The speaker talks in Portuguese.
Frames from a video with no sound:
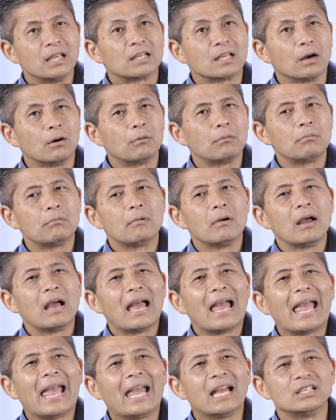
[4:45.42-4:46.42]
Então,
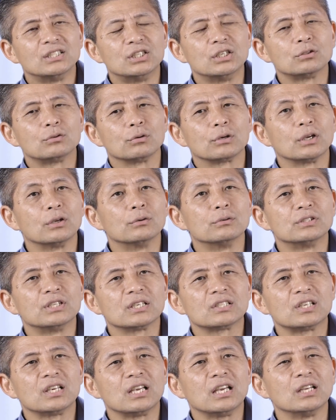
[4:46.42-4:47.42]
é dito que no
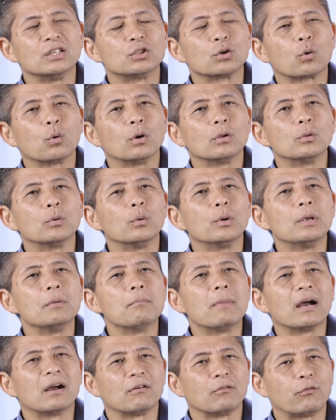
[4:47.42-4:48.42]
dia seguinte, quando o
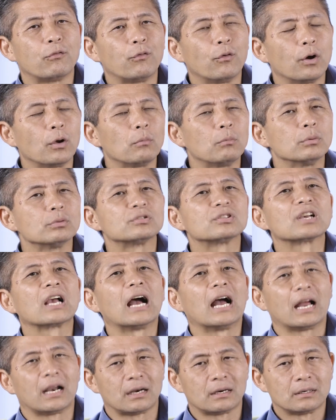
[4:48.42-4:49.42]
imã foi
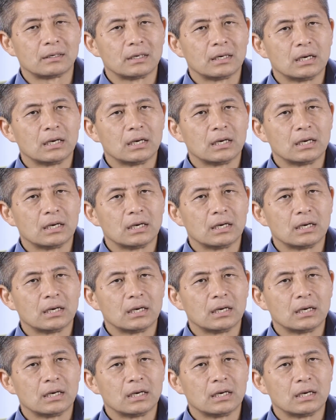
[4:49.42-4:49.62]
buscar,